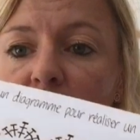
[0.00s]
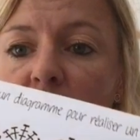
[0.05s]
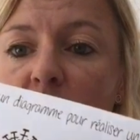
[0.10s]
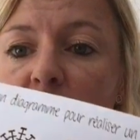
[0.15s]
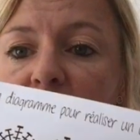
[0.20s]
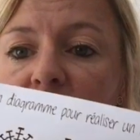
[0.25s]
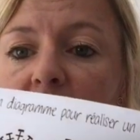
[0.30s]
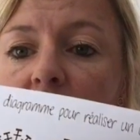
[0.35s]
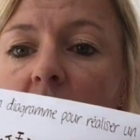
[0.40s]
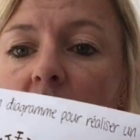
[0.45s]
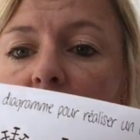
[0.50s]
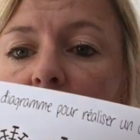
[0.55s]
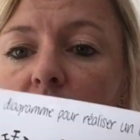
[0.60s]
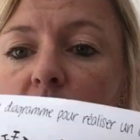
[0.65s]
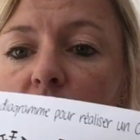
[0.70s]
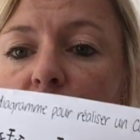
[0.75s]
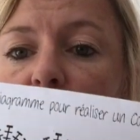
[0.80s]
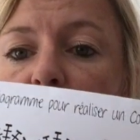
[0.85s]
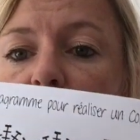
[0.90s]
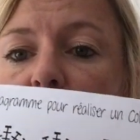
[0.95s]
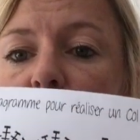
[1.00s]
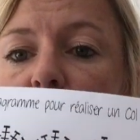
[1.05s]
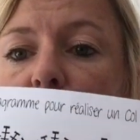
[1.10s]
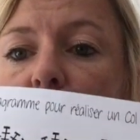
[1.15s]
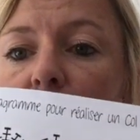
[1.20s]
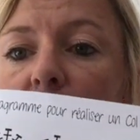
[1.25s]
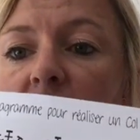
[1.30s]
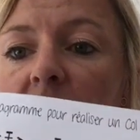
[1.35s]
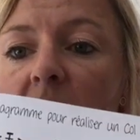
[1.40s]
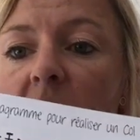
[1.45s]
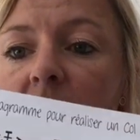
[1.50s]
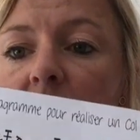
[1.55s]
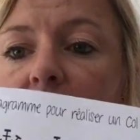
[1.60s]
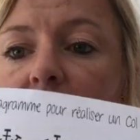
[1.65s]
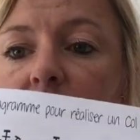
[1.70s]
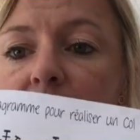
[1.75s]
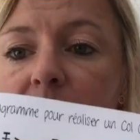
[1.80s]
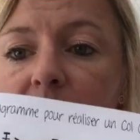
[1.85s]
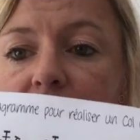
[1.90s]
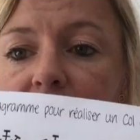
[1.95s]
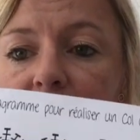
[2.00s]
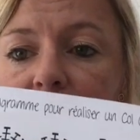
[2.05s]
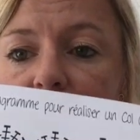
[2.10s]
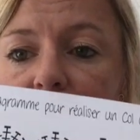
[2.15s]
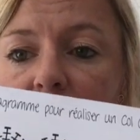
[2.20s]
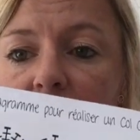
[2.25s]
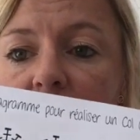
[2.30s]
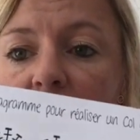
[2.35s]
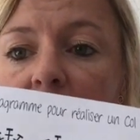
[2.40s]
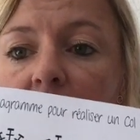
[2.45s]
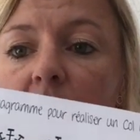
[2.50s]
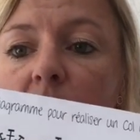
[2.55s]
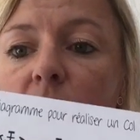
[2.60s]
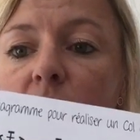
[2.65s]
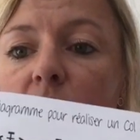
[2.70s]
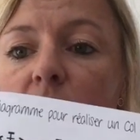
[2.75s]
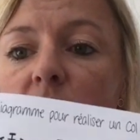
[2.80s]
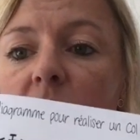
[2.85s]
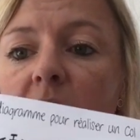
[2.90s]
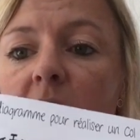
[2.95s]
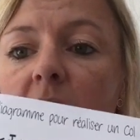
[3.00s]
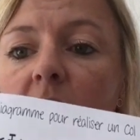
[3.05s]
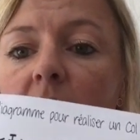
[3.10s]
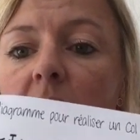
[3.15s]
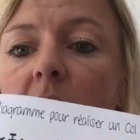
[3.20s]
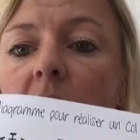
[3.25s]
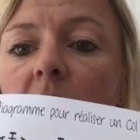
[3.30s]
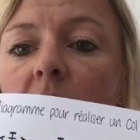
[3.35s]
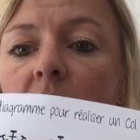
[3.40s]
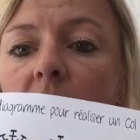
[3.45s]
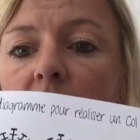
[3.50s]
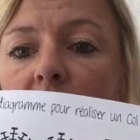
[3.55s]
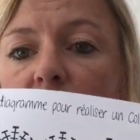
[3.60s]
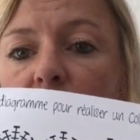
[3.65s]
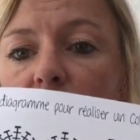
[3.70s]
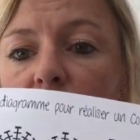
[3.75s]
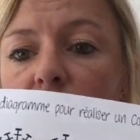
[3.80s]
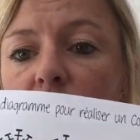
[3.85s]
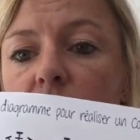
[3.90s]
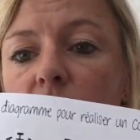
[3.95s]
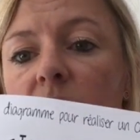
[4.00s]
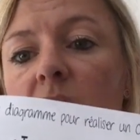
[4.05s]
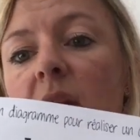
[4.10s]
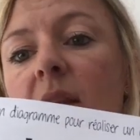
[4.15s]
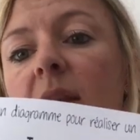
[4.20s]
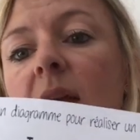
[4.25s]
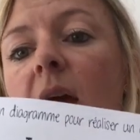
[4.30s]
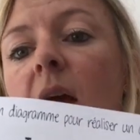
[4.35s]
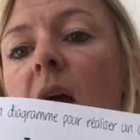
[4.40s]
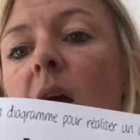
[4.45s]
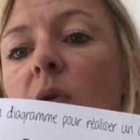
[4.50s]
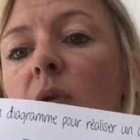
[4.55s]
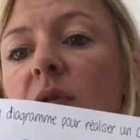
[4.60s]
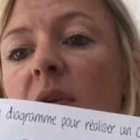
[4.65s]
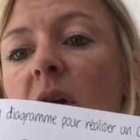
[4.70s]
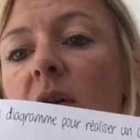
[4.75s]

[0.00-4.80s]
comme ça, je vous condamne, hein, vous voyez là, je vous condamne à le